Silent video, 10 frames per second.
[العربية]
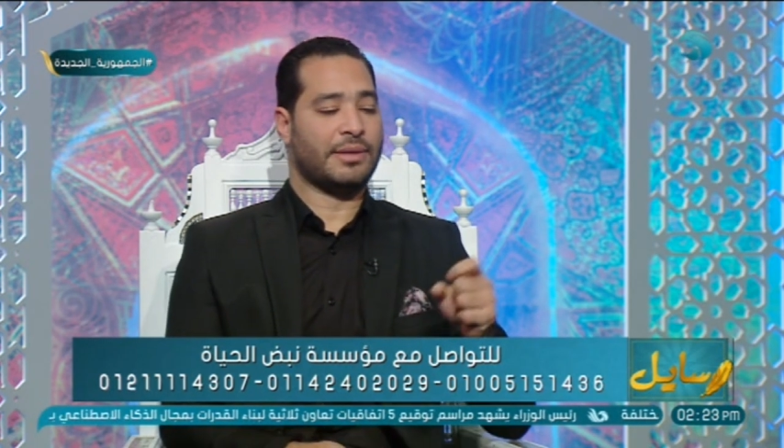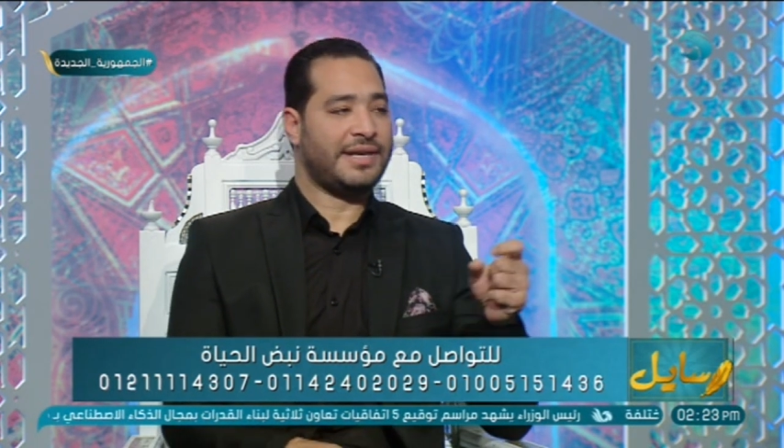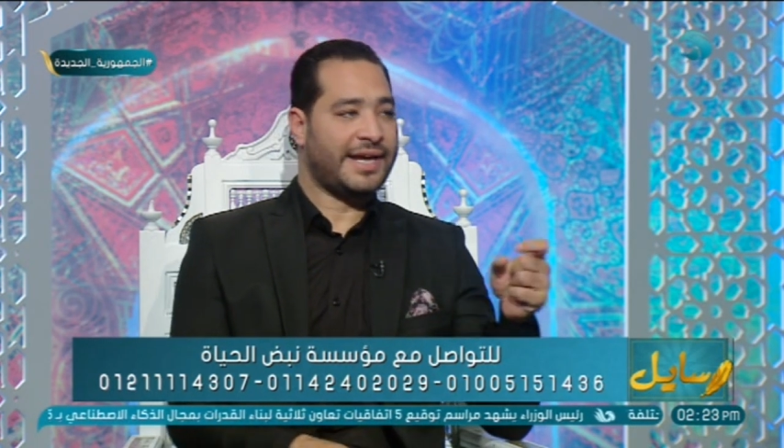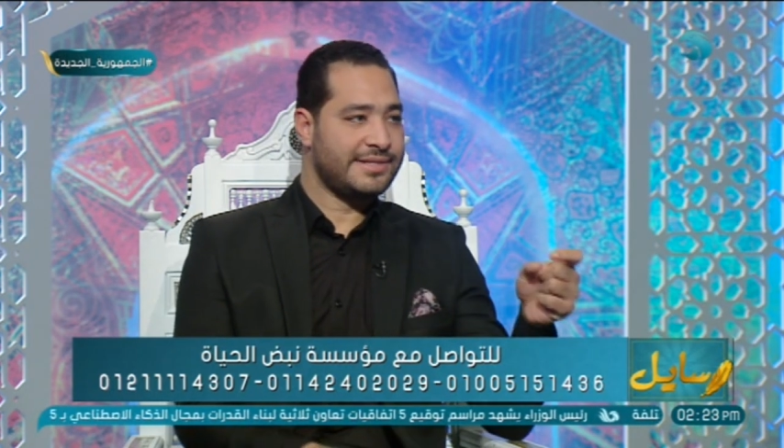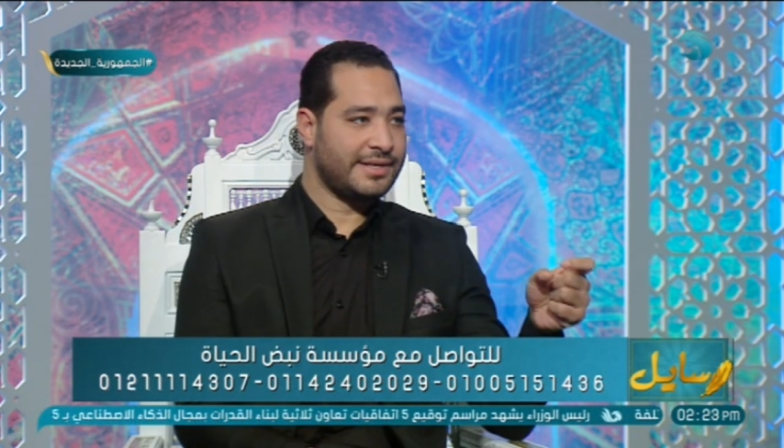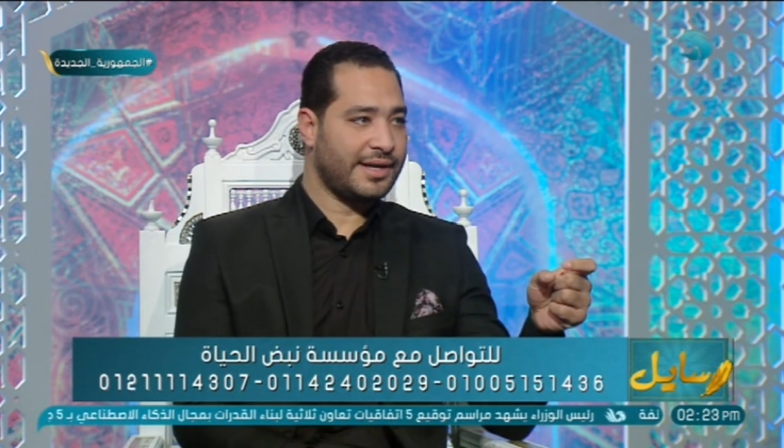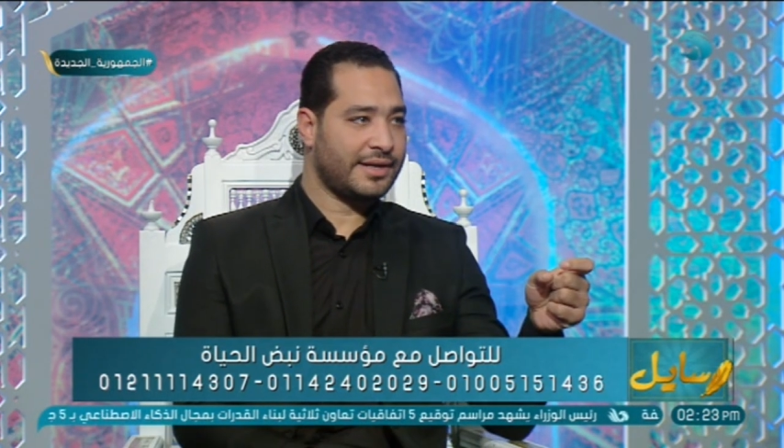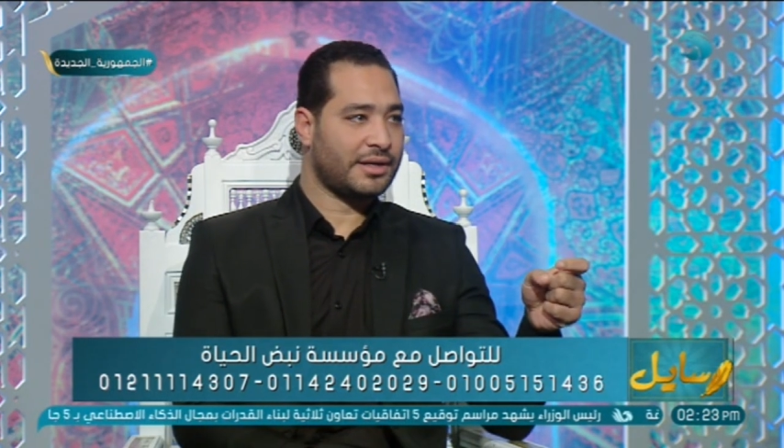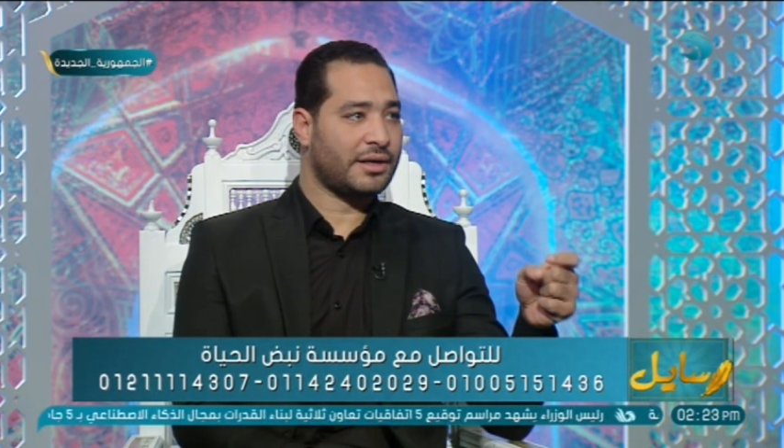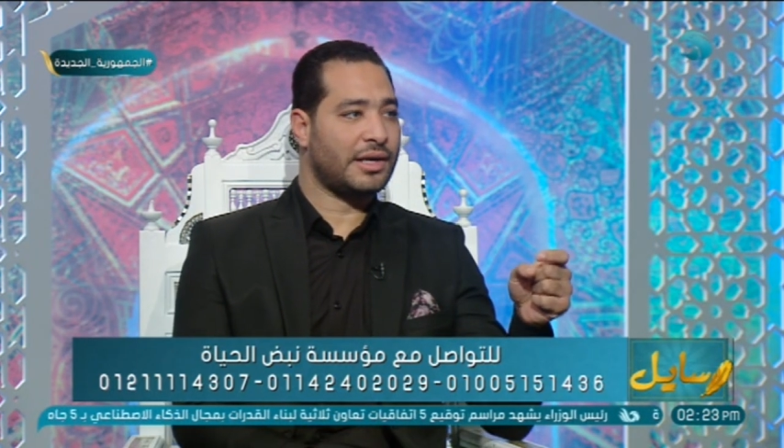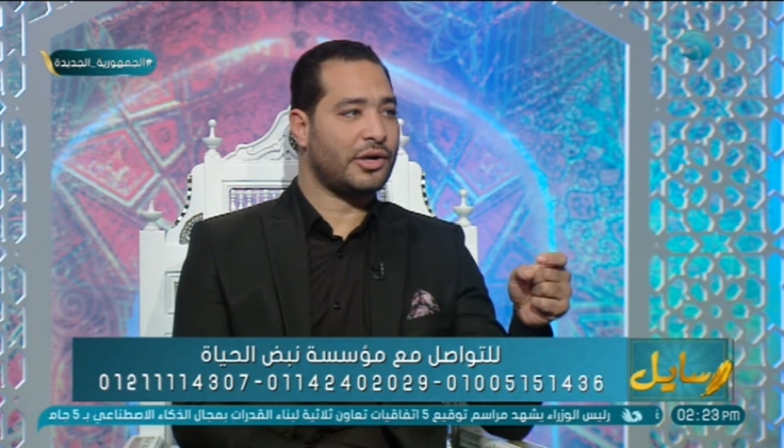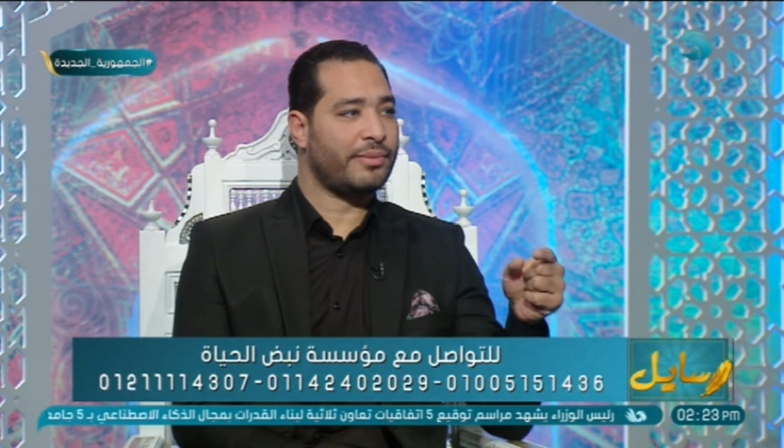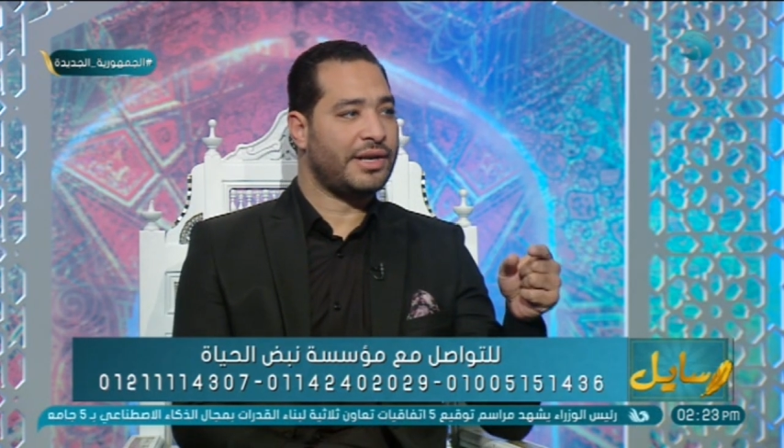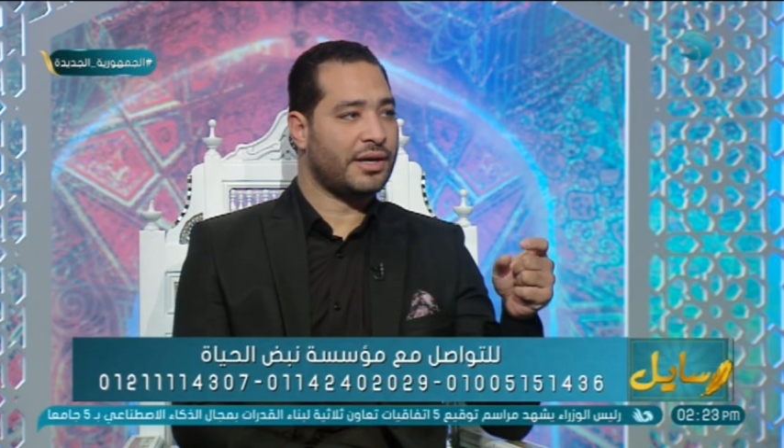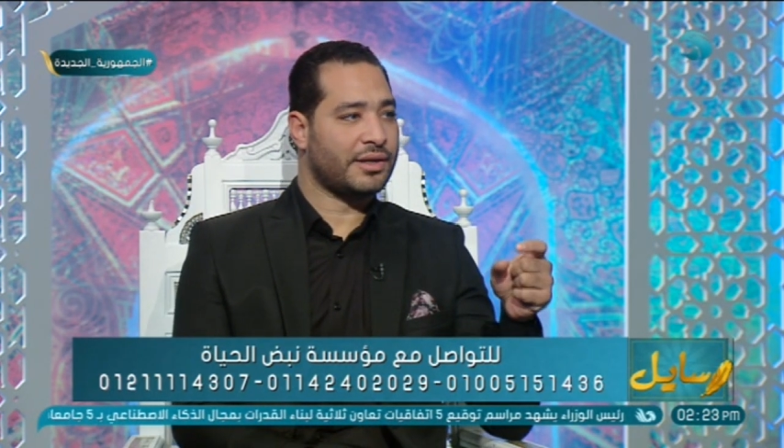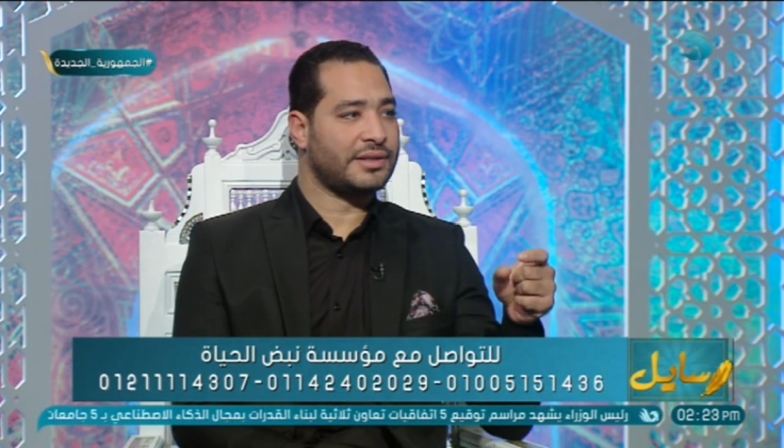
طب اللي عايز الآخرة قال ومن